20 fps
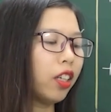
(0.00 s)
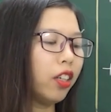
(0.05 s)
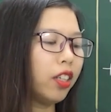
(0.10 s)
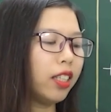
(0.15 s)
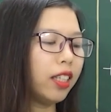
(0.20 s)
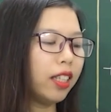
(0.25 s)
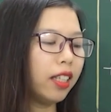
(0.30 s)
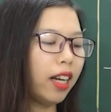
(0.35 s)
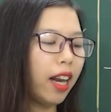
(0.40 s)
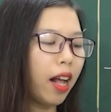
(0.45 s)
Đó
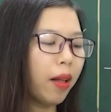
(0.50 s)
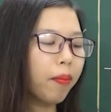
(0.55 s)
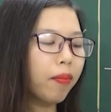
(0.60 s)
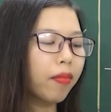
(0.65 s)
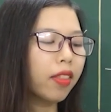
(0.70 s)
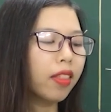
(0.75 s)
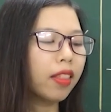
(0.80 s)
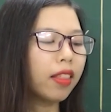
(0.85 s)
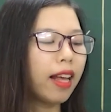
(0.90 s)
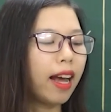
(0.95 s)
chính là
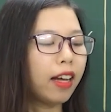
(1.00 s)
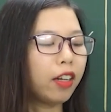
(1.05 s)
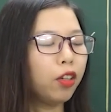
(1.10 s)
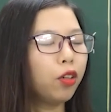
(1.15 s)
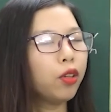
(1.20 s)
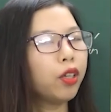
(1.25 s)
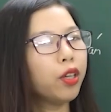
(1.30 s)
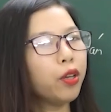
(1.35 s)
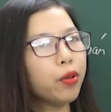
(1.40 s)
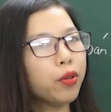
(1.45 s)
tả
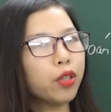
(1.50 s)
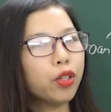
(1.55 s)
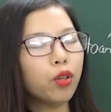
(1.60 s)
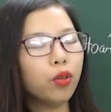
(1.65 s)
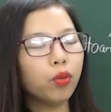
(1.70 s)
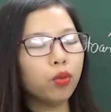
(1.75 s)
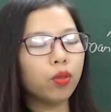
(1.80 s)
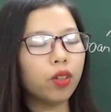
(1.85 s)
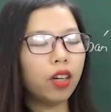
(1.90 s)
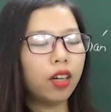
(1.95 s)
đột hữu
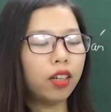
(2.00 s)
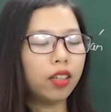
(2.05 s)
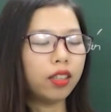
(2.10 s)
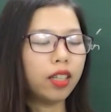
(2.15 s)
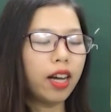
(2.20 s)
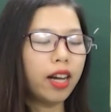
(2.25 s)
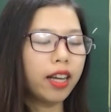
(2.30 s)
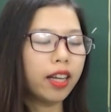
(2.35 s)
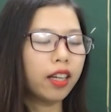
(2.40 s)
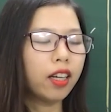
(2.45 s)
dung, ở
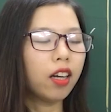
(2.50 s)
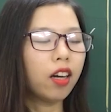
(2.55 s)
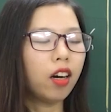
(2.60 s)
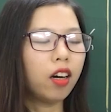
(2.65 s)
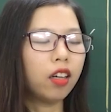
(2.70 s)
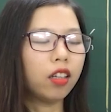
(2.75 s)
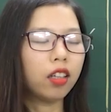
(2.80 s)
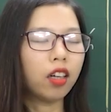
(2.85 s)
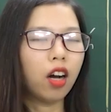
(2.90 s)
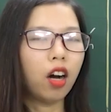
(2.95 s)
đây
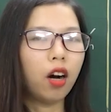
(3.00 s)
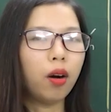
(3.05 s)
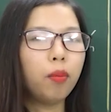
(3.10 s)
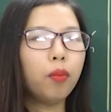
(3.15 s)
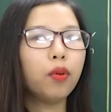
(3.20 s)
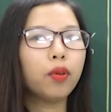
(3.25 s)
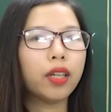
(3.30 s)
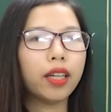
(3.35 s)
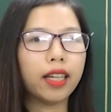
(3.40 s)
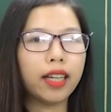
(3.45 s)
còn có
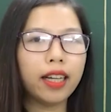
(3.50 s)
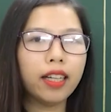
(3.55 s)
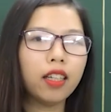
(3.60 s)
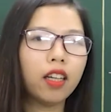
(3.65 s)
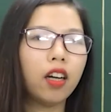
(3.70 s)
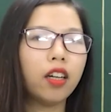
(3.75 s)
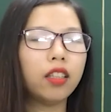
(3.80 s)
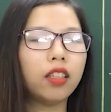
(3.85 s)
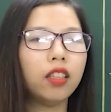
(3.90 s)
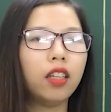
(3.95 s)
một cái cách
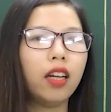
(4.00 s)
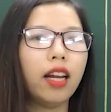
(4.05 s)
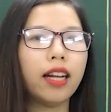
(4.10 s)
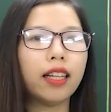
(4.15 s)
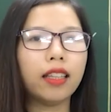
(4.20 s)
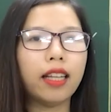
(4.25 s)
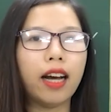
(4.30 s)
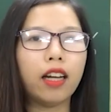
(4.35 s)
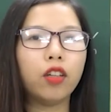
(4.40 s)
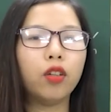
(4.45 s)
nói nữa
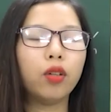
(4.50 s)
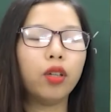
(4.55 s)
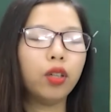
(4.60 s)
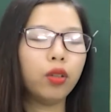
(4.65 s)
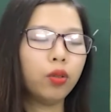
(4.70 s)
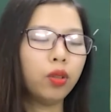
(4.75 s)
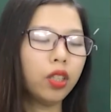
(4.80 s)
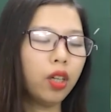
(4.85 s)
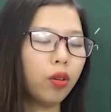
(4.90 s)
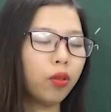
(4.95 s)
là tả đột
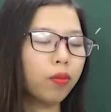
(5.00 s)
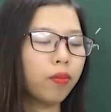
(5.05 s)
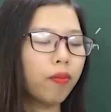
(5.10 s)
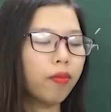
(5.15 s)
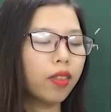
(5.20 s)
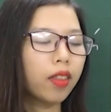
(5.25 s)
hữu dung